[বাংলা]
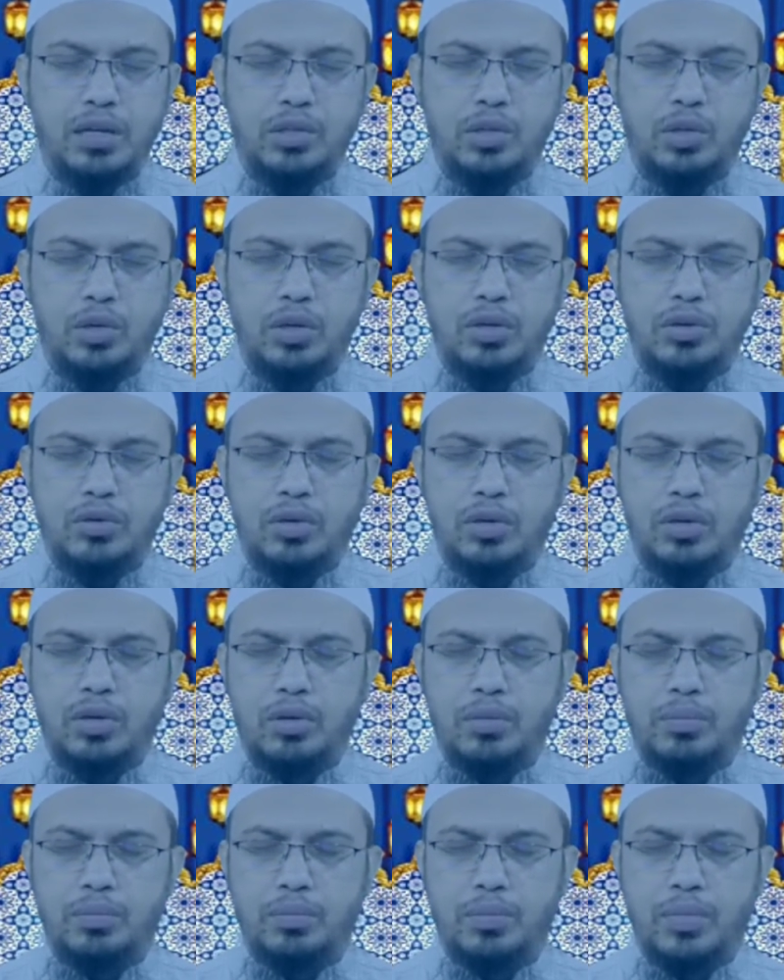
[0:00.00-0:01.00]
যখনই
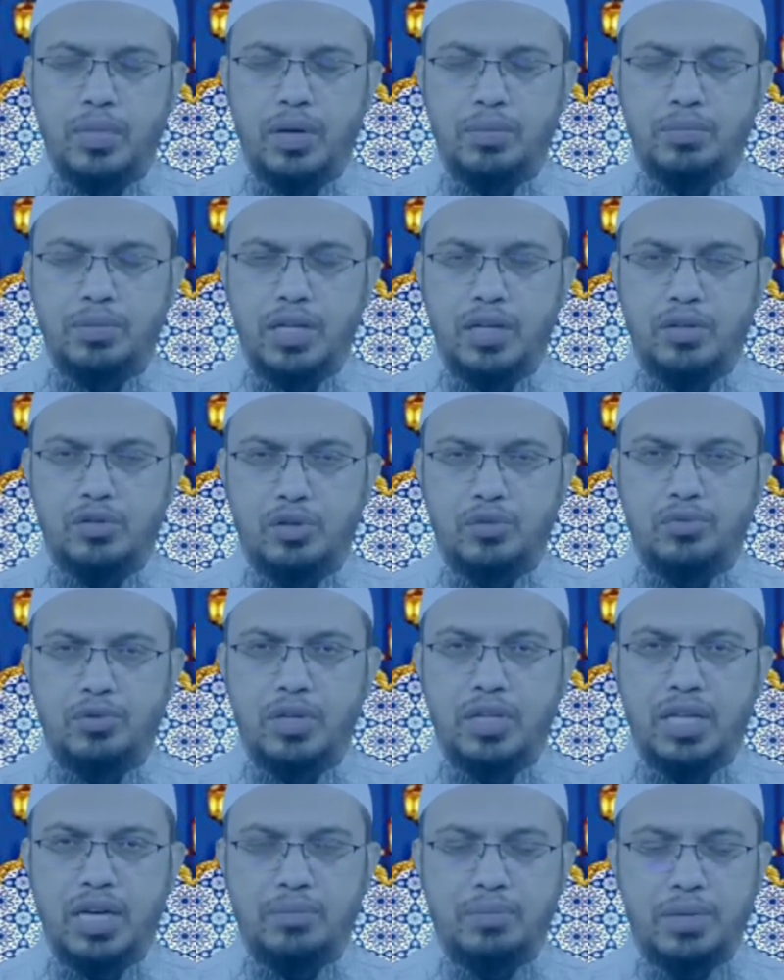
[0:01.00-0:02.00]
আপনার
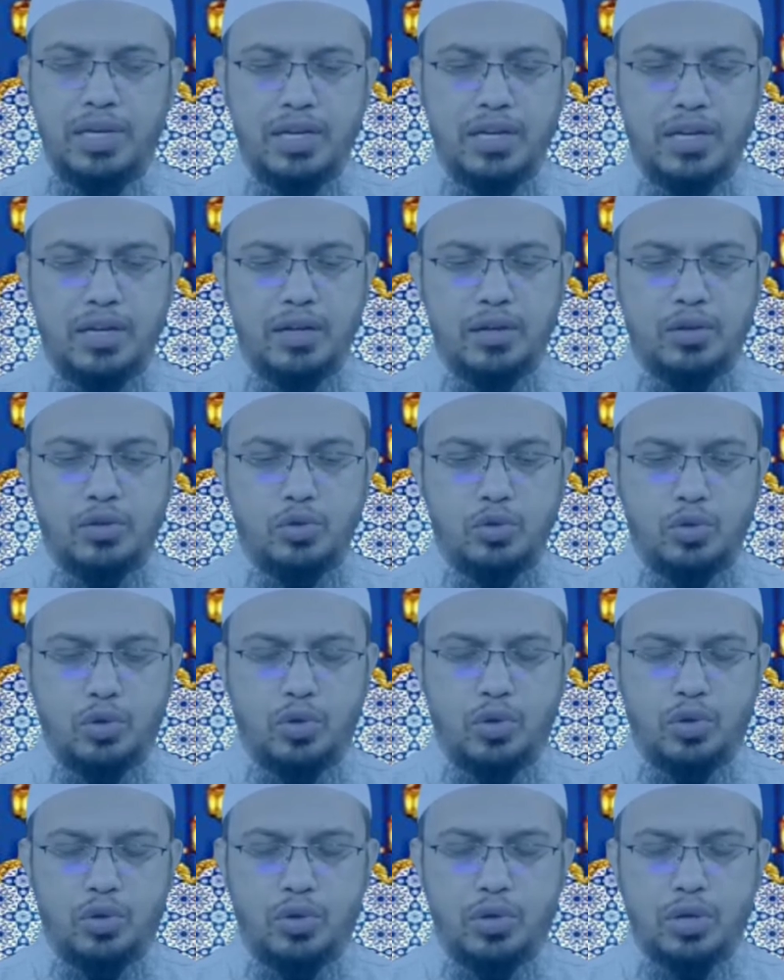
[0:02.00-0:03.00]
সফরে থাকবেন
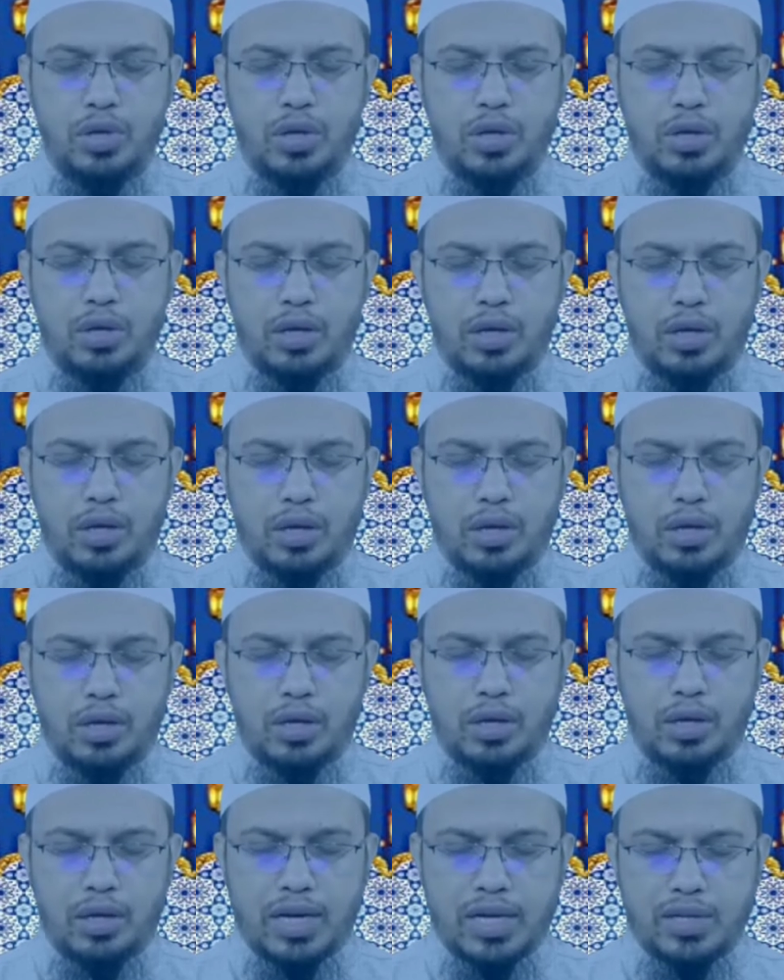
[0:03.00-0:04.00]
জোহর
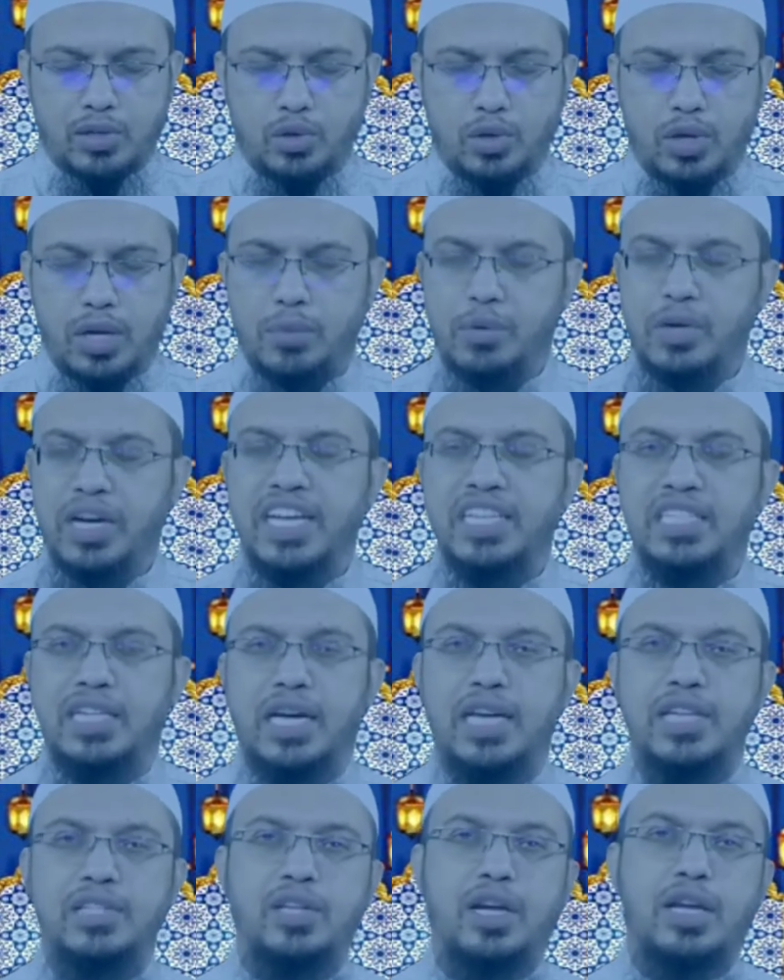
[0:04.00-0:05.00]
আসর এবং
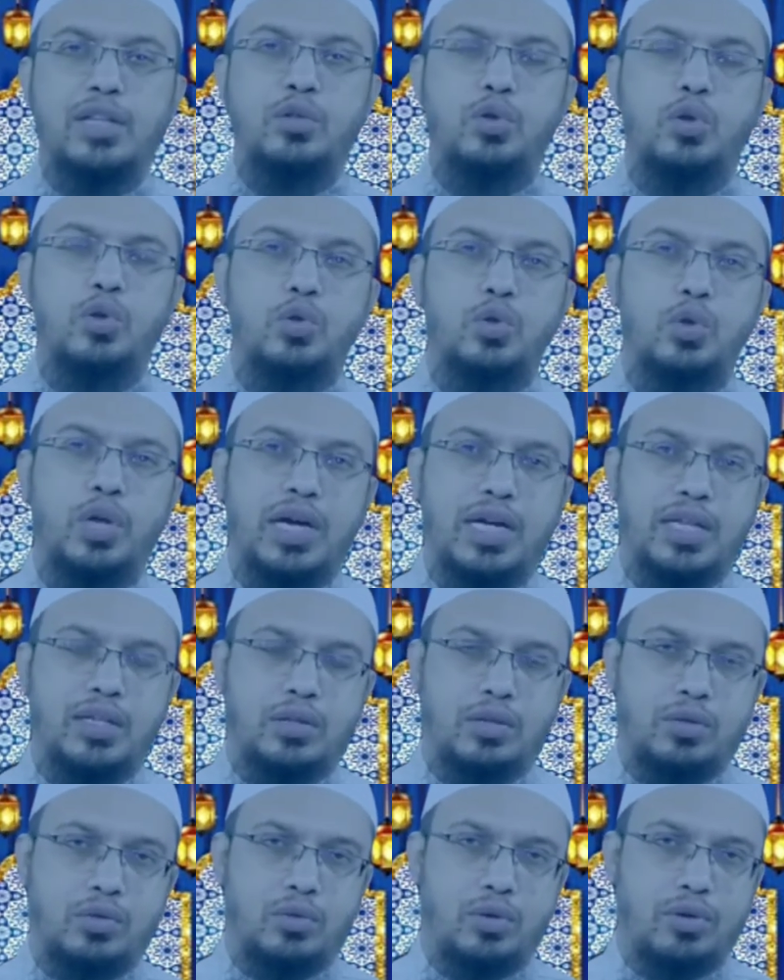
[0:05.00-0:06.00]
এশা এই সালাদগুলো দুই রাকাত
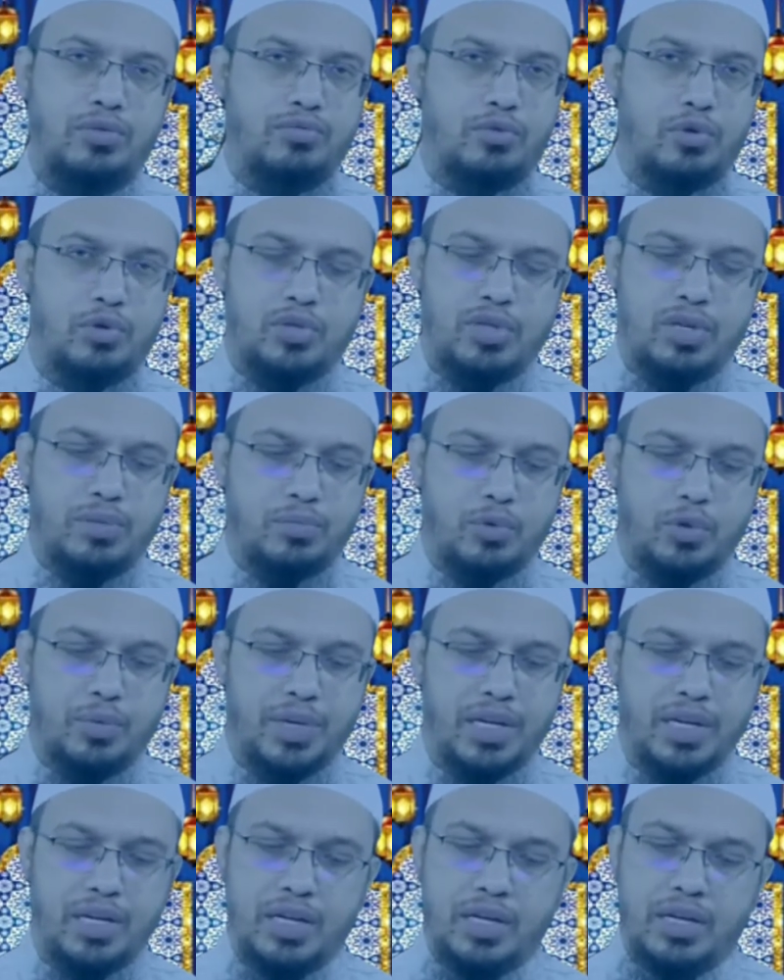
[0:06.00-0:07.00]
করে ফরজটা
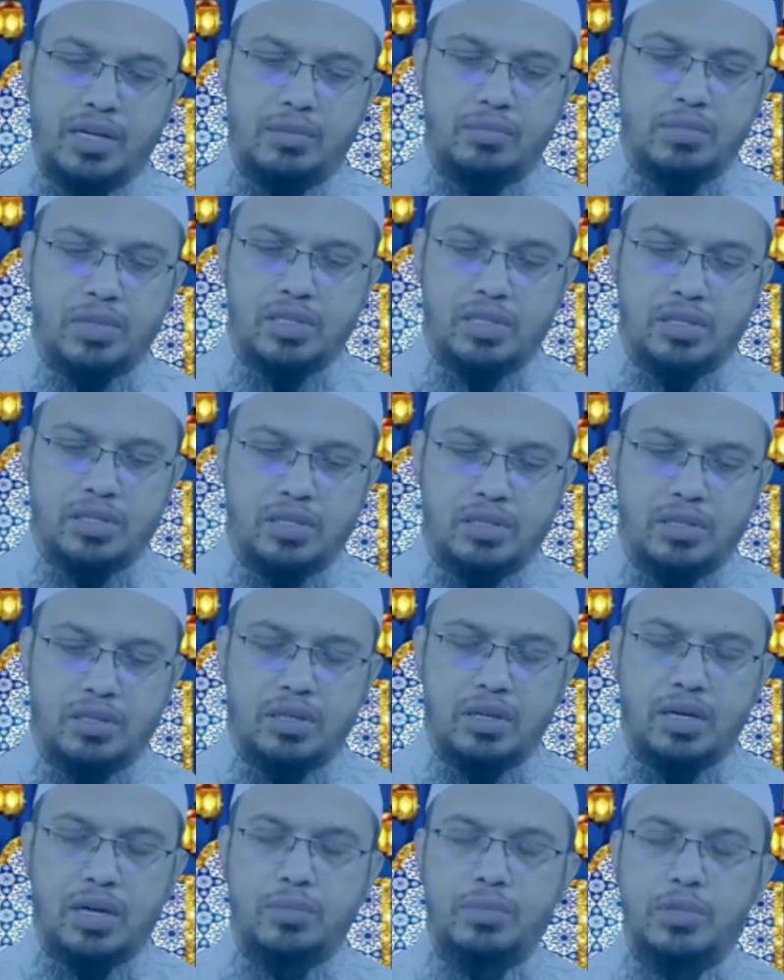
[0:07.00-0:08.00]
পড়বেন বাস
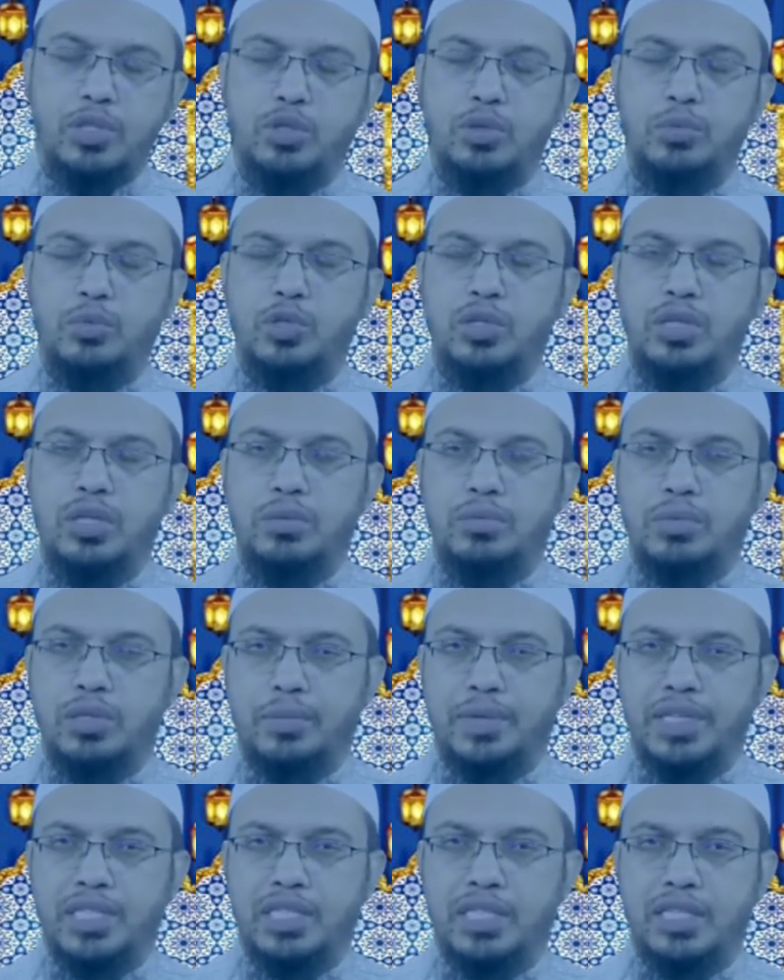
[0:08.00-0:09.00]
আপনি যদি মসজিদে
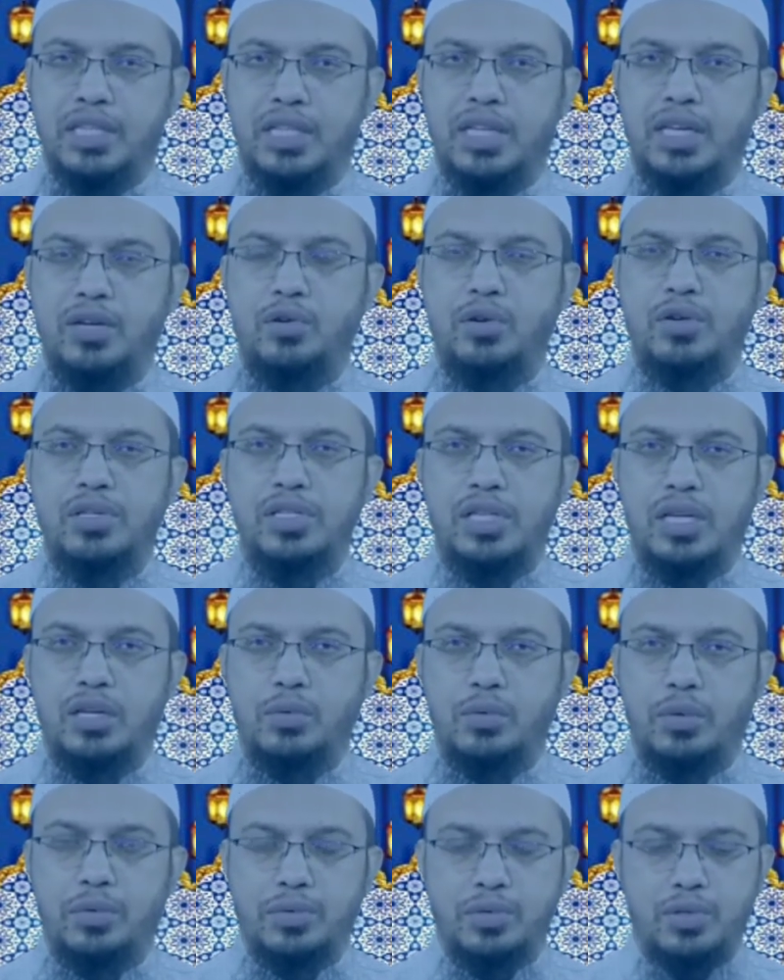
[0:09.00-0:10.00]
জামাতের সাথে আদায় করেন
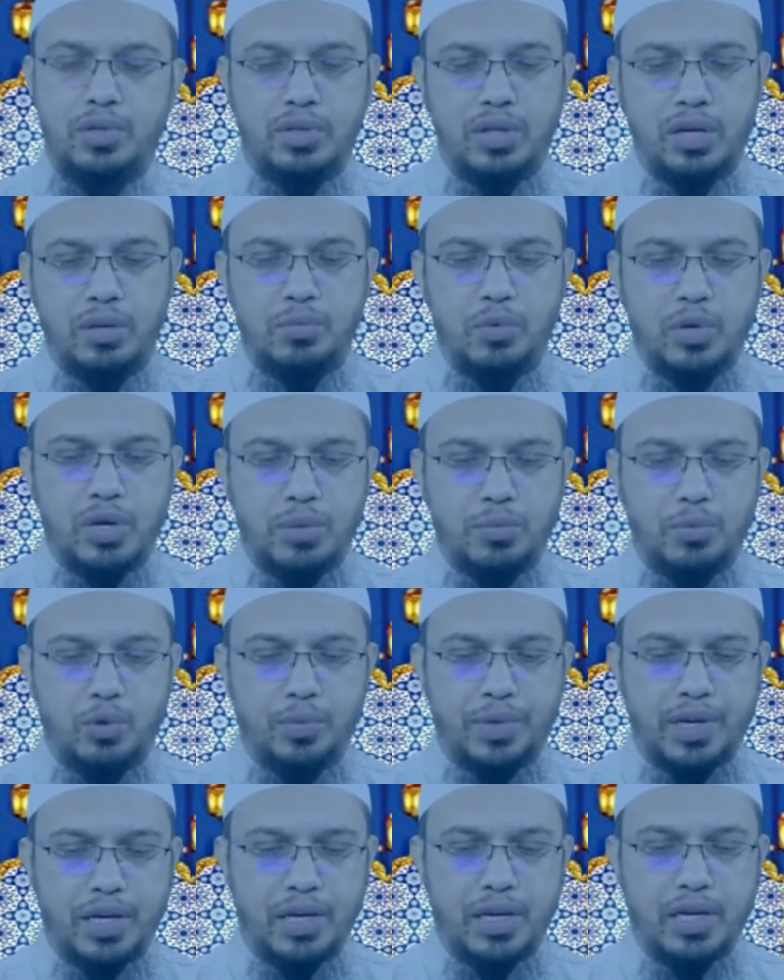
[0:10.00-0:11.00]
স্থানীয় ইমামের পিছনে তাহলে পুরোটা
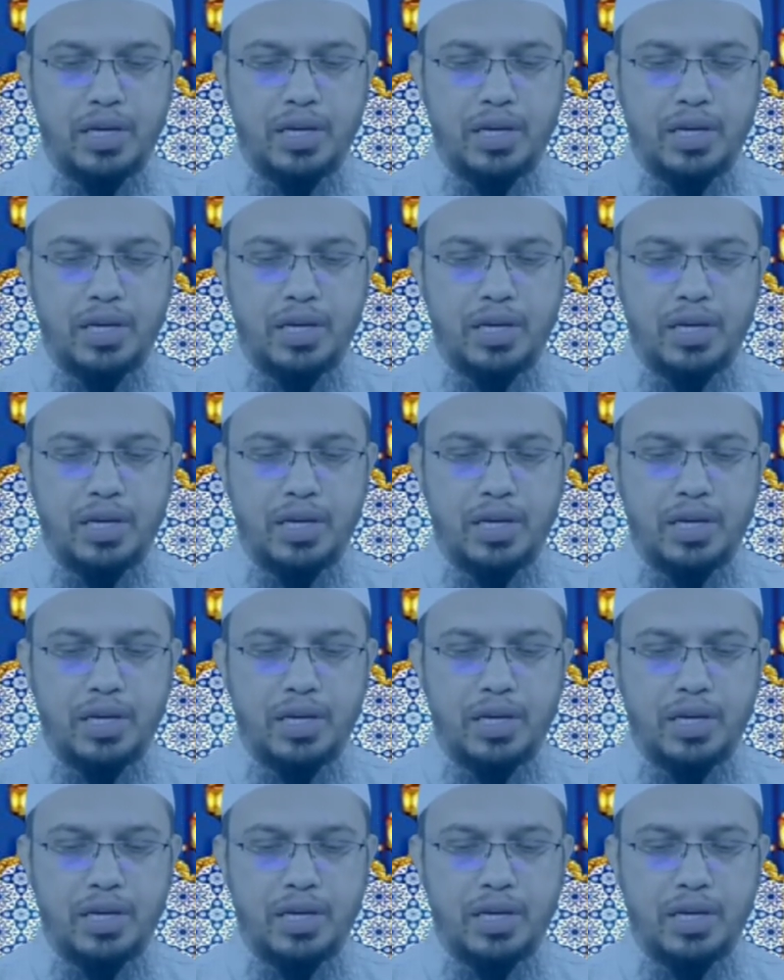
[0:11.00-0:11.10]
পড়বেন